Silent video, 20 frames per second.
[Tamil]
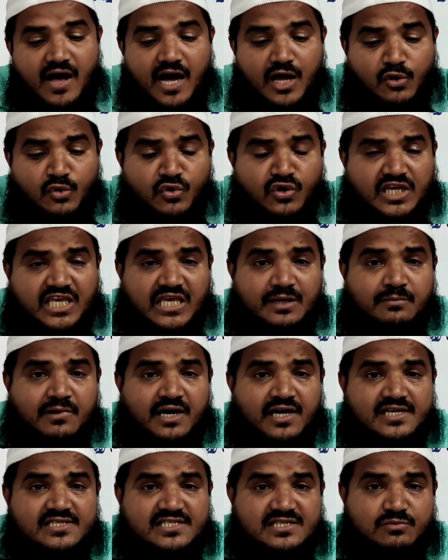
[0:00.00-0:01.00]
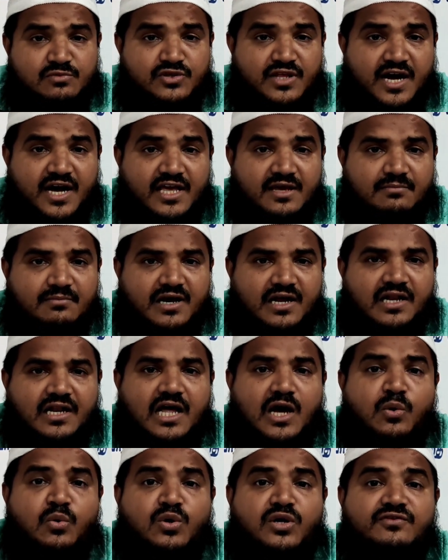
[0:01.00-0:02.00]
அந்த ஆரோக்கியமான சமுதாயம்
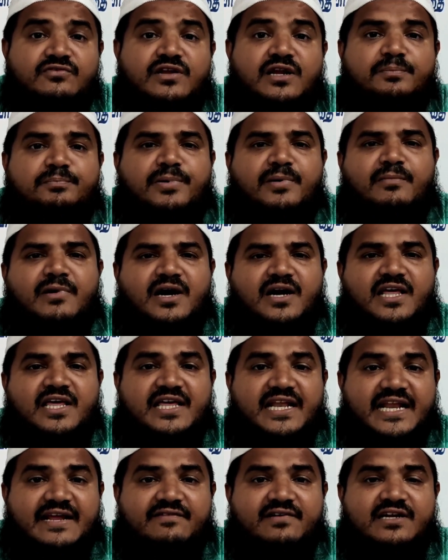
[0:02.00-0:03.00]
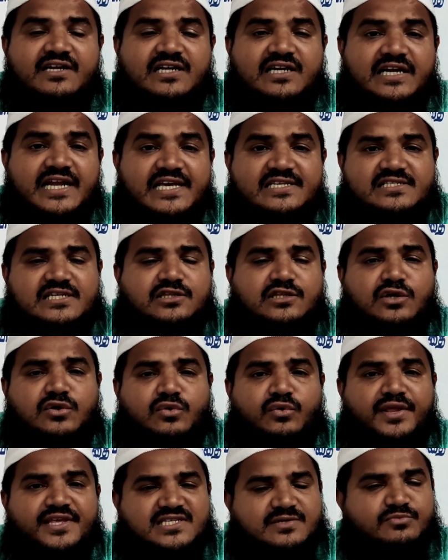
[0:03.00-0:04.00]
அல்லாவுக்கு விருப்பமான இறைவனுக்கு
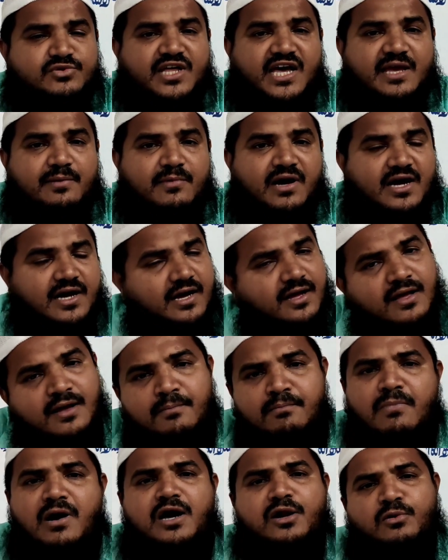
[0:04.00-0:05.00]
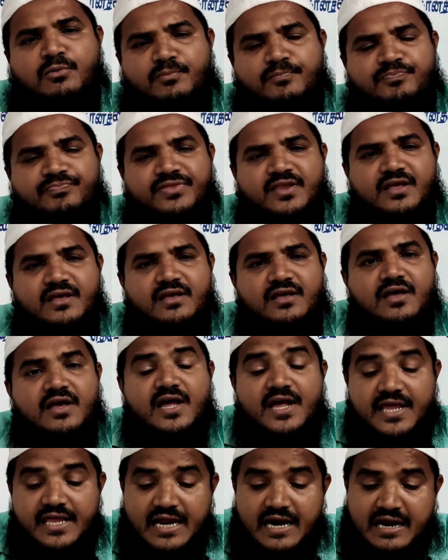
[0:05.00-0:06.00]
நேசத்திற்குரிய சமுதாயமாக மாறும்
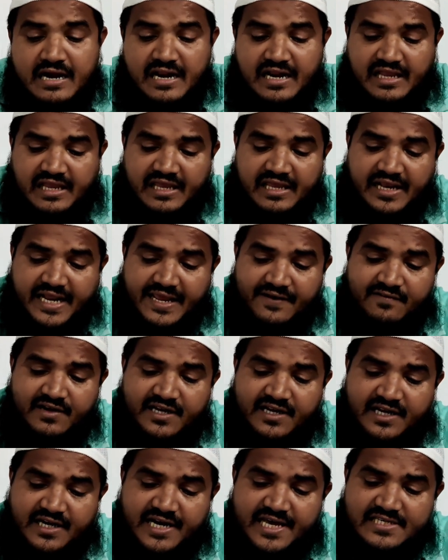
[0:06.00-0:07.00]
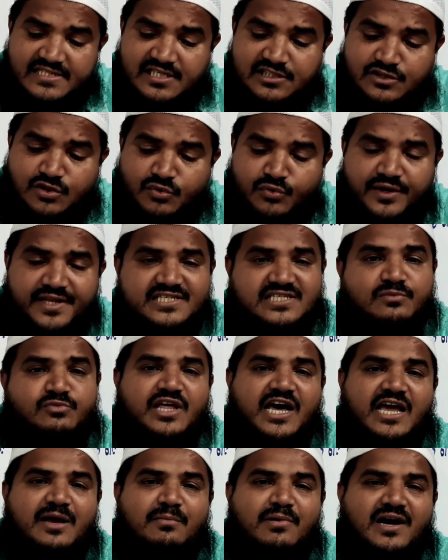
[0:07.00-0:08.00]
என்றைக்கு இறைவனுக்கு நேசத்திற்குரிய
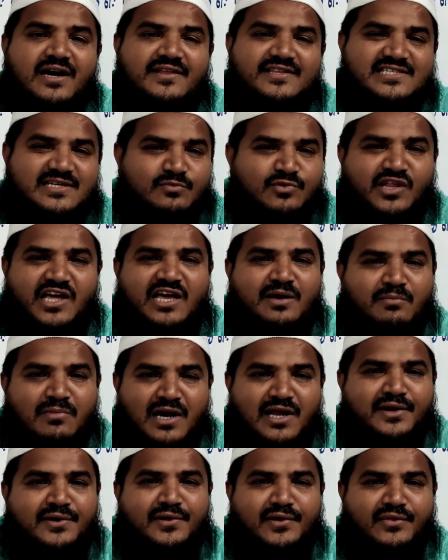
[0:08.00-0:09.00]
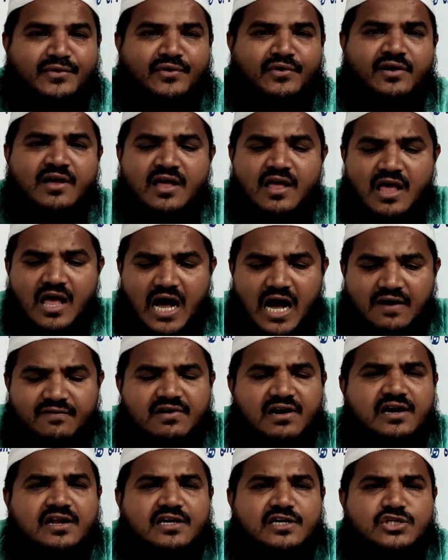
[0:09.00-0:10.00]
சமுதாயமாக இந்த சமுதாயம் மாறுகிறதோ
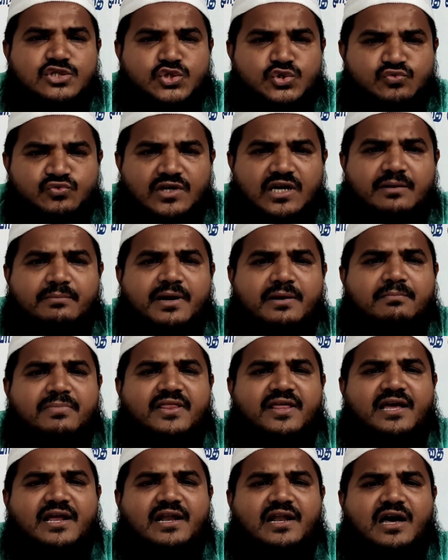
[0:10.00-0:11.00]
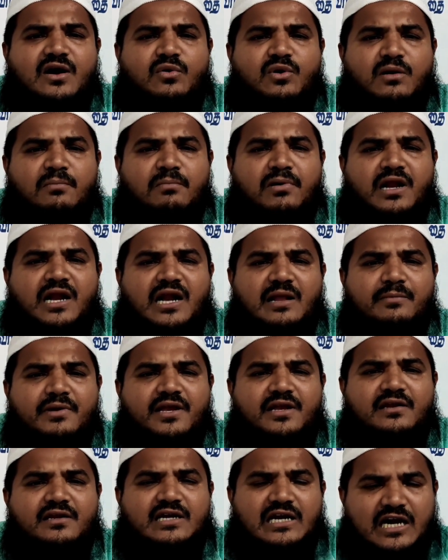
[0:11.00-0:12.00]
அவர்களுக்கு சுவனம் என்பதை அல்லாஹ் ரபுல்
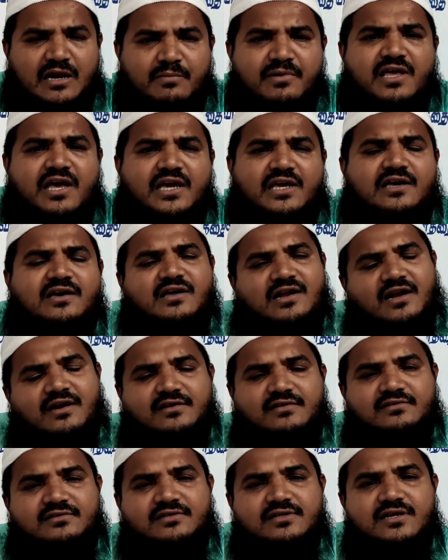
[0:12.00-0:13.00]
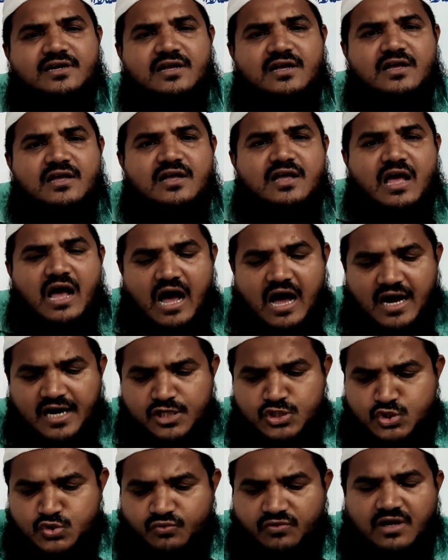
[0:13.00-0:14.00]
ஆலமின் கடமையாக்குகிறான்
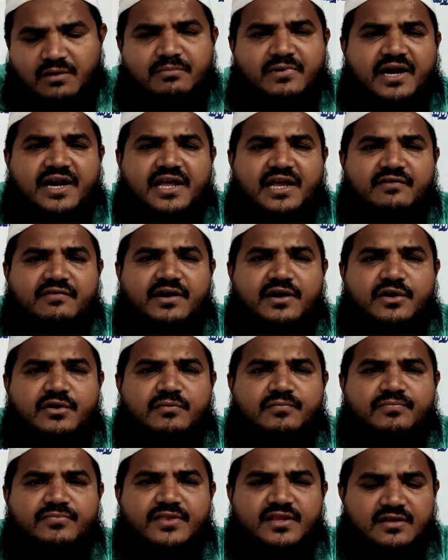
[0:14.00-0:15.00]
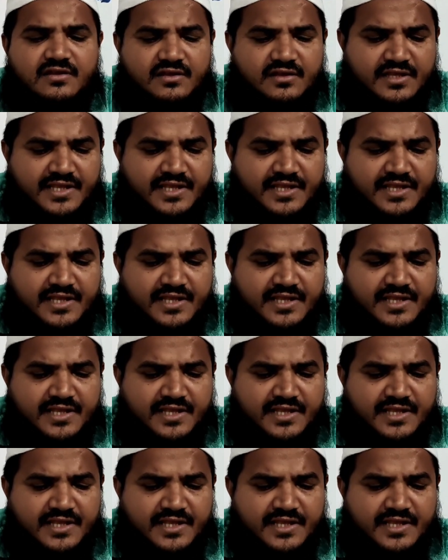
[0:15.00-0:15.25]
ஆக சுவனம் கிடைக்க வேண்டும்